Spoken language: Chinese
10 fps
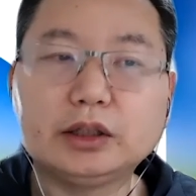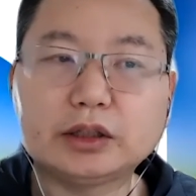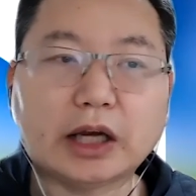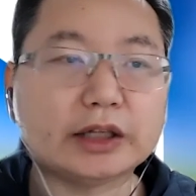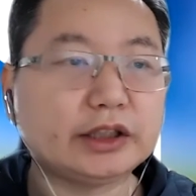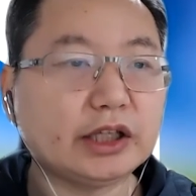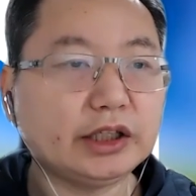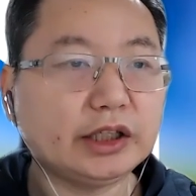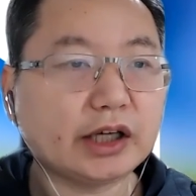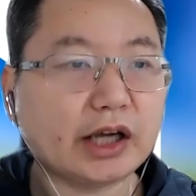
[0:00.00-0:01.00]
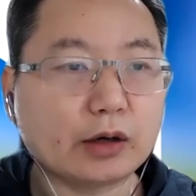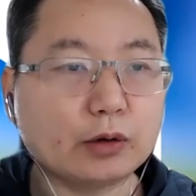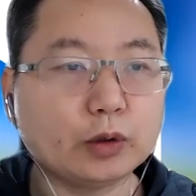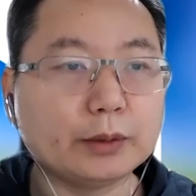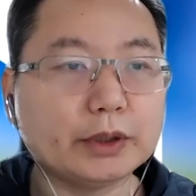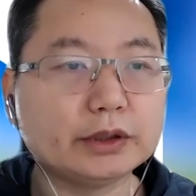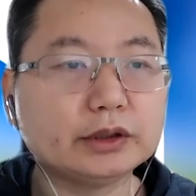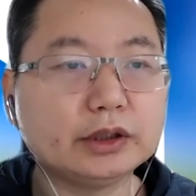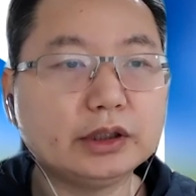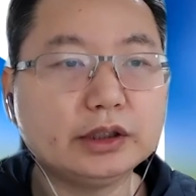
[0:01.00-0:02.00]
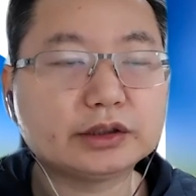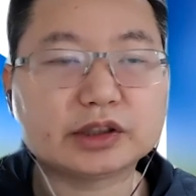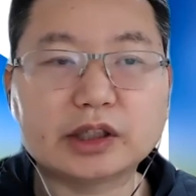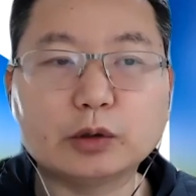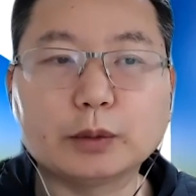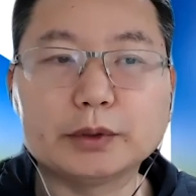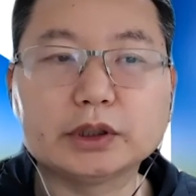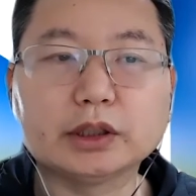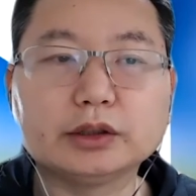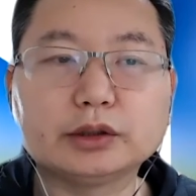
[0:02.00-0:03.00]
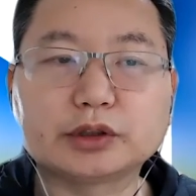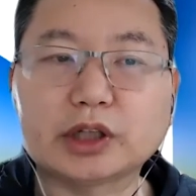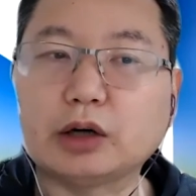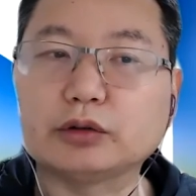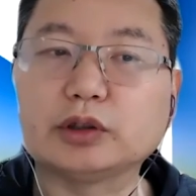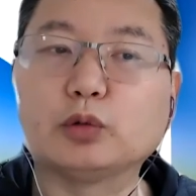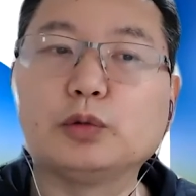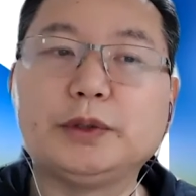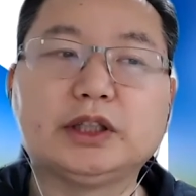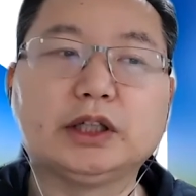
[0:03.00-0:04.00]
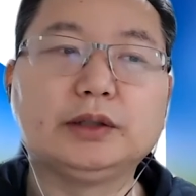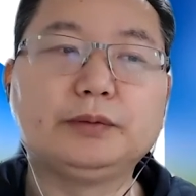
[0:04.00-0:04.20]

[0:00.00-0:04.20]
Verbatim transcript: 他天天看过我们，赐给我们的都是好的无比的。